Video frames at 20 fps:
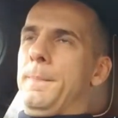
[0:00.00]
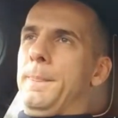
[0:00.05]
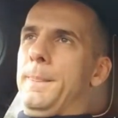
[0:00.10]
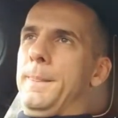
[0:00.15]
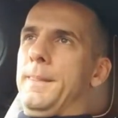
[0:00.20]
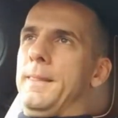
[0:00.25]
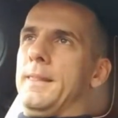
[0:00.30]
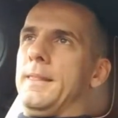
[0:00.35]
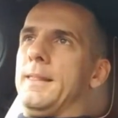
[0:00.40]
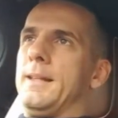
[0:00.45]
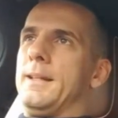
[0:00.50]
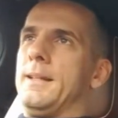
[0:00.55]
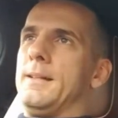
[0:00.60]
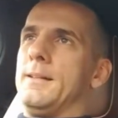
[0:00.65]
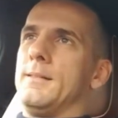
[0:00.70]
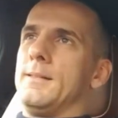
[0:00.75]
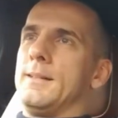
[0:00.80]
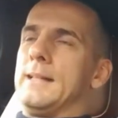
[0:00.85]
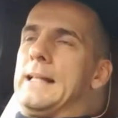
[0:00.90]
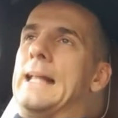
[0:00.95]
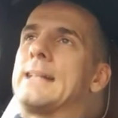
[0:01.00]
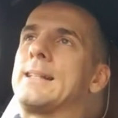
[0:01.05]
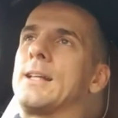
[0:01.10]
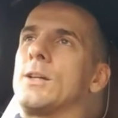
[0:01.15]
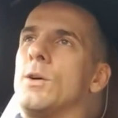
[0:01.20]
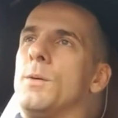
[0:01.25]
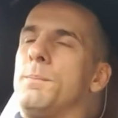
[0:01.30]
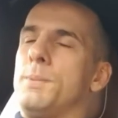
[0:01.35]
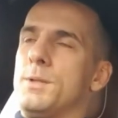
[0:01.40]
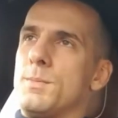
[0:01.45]
Mm,
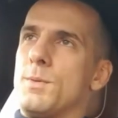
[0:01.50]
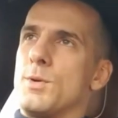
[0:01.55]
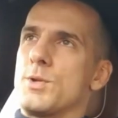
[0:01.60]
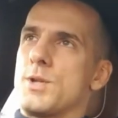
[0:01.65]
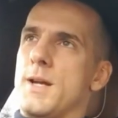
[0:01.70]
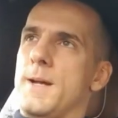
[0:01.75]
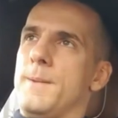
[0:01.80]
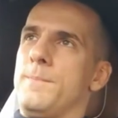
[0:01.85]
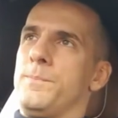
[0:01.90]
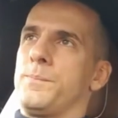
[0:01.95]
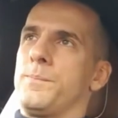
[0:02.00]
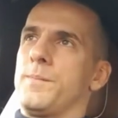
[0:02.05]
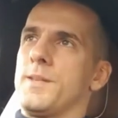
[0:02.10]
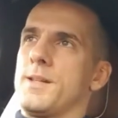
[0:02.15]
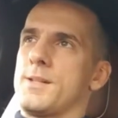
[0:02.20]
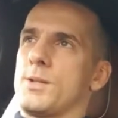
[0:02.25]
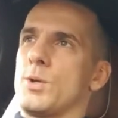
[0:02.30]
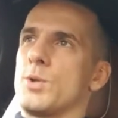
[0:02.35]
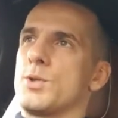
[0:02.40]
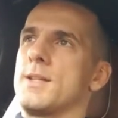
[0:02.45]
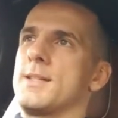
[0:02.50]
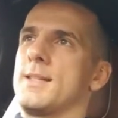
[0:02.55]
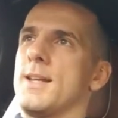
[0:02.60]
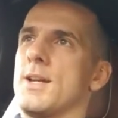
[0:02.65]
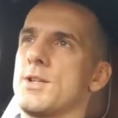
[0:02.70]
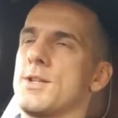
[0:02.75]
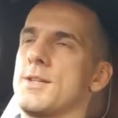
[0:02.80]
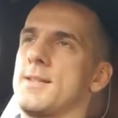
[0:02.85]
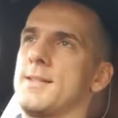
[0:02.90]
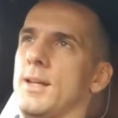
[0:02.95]
dlatego być może
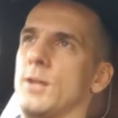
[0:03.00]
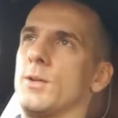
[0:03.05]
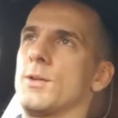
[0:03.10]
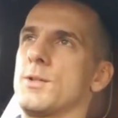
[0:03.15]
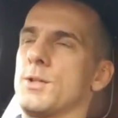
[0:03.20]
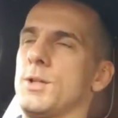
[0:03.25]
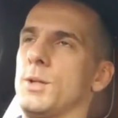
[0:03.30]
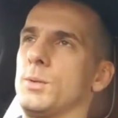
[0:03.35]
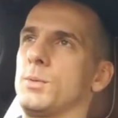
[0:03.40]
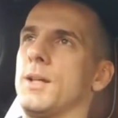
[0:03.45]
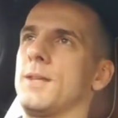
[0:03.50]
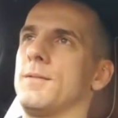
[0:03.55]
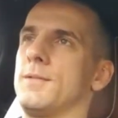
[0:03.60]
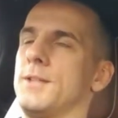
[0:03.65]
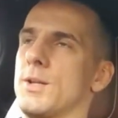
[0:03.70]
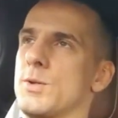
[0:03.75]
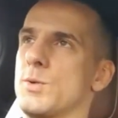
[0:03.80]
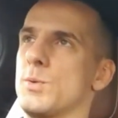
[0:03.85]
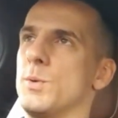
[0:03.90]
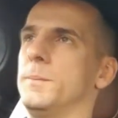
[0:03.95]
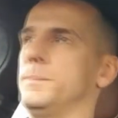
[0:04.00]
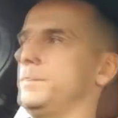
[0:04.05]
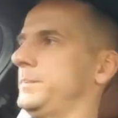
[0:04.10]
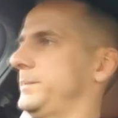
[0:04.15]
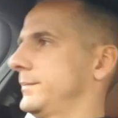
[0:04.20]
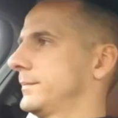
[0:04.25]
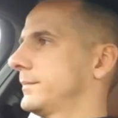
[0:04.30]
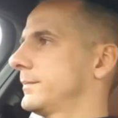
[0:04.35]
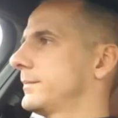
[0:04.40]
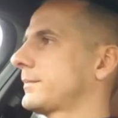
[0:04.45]
skorzystasz z tego, co się tutaj wydarzyło.
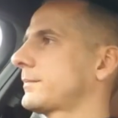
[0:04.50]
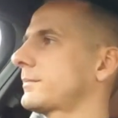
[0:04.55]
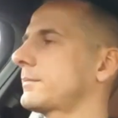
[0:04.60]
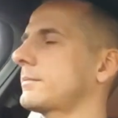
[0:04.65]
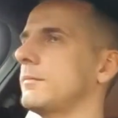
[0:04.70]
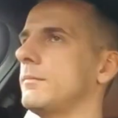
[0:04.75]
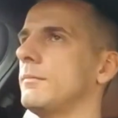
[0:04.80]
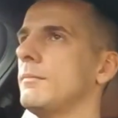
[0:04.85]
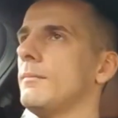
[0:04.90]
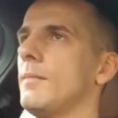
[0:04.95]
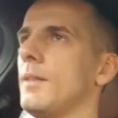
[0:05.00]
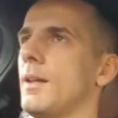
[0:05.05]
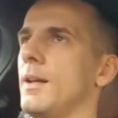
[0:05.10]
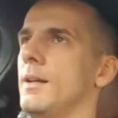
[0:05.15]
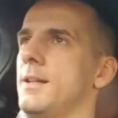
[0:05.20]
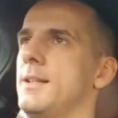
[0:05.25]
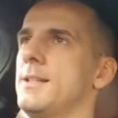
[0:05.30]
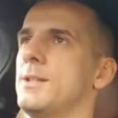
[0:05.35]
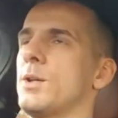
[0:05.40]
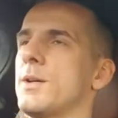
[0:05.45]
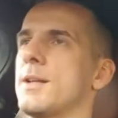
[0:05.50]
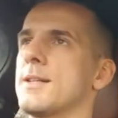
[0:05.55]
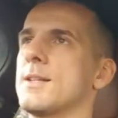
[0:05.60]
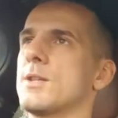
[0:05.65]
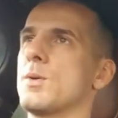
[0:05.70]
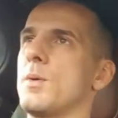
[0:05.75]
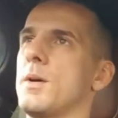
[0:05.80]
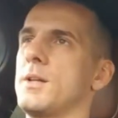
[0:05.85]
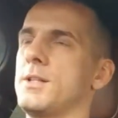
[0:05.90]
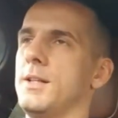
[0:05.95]
Historia
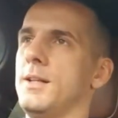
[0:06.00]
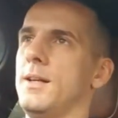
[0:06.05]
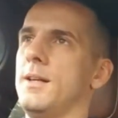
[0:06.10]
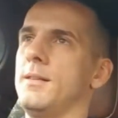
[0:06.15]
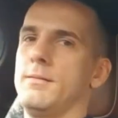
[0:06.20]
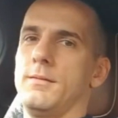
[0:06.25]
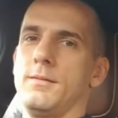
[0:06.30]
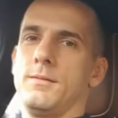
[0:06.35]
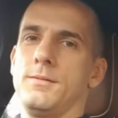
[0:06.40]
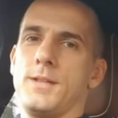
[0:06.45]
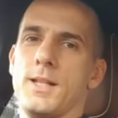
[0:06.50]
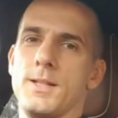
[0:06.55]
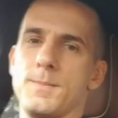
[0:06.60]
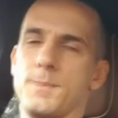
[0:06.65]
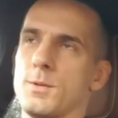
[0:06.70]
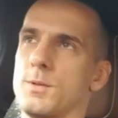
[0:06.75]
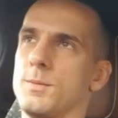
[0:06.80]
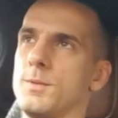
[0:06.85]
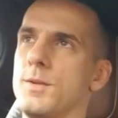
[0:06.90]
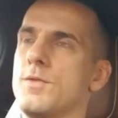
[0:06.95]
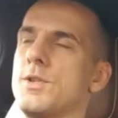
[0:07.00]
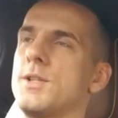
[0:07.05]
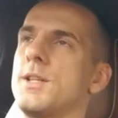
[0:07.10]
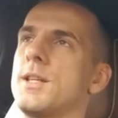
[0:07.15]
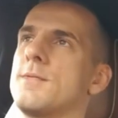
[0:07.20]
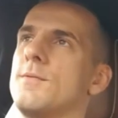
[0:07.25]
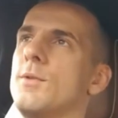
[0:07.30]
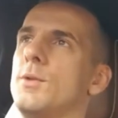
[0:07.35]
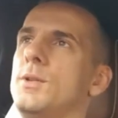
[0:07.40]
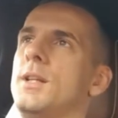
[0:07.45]
zaczęła się w ten sposób. Dziewczyna
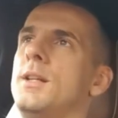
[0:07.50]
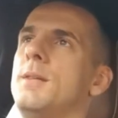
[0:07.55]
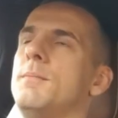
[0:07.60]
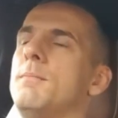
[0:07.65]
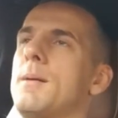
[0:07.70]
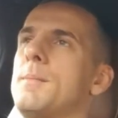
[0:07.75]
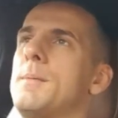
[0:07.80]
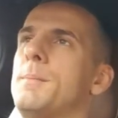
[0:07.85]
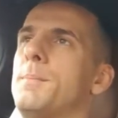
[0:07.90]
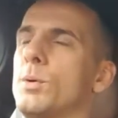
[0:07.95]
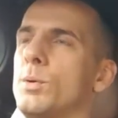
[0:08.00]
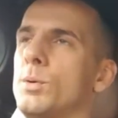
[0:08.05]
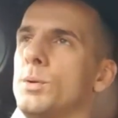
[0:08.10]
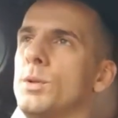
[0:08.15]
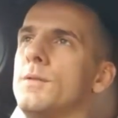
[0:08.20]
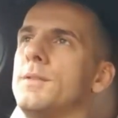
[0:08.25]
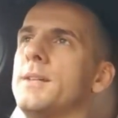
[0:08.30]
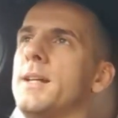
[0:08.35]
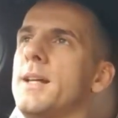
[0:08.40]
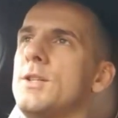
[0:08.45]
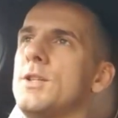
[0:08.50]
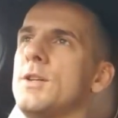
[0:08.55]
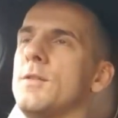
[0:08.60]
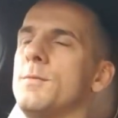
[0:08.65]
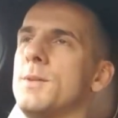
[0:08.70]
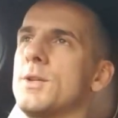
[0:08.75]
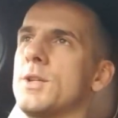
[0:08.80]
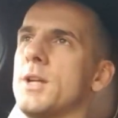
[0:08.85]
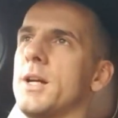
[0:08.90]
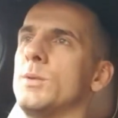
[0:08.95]
dzwoni, mamy pokój do wynajęcia w
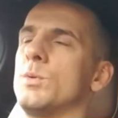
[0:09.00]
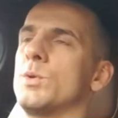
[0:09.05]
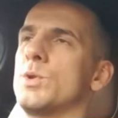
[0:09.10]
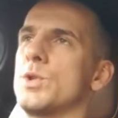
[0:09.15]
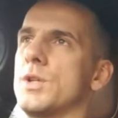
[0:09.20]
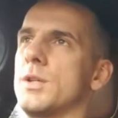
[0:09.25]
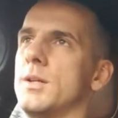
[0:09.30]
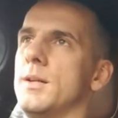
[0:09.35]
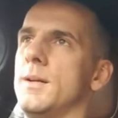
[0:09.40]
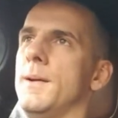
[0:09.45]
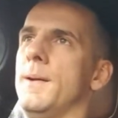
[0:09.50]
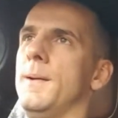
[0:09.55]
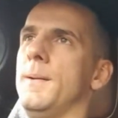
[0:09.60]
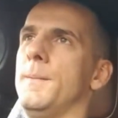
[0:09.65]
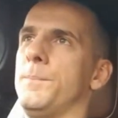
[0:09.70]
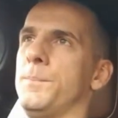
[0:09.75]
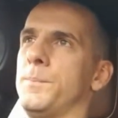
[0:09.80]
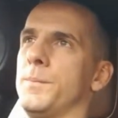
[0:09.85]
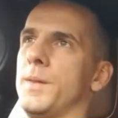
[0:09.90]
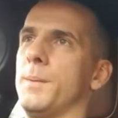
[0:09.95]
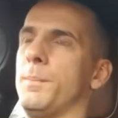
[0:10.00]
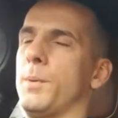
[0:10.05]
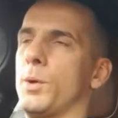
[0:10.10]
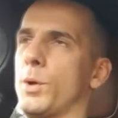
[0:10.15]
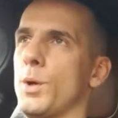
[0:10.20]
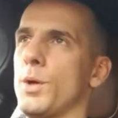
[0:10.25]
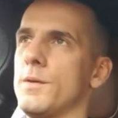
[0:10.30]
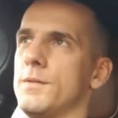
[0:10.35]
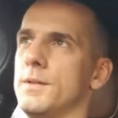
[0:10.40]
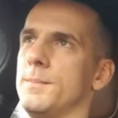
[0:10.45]
mieszkaniu 3 mm,
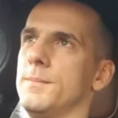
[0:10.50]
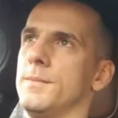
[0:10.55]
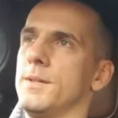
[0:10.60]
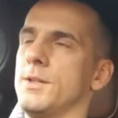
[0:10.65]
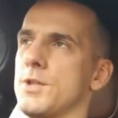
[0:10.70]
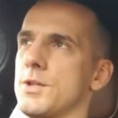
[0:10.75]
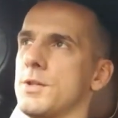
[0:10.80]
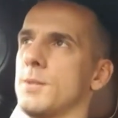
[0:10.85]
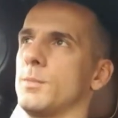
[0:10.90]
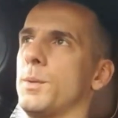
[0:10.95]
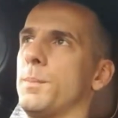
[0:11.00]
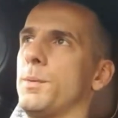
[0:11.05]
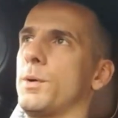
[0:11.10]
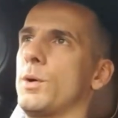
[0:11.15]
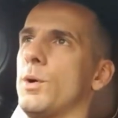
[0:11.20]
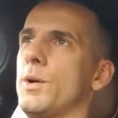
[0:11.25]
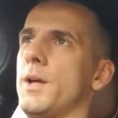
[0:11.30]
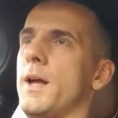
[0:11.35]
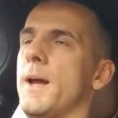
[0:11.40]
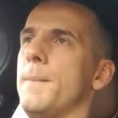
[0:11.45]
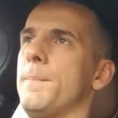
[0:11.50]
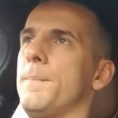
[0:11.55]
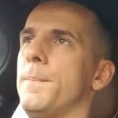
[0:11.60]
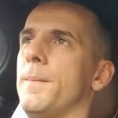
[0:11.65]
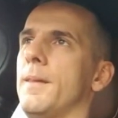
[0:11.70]
pokojowym, gdzie są to pokoje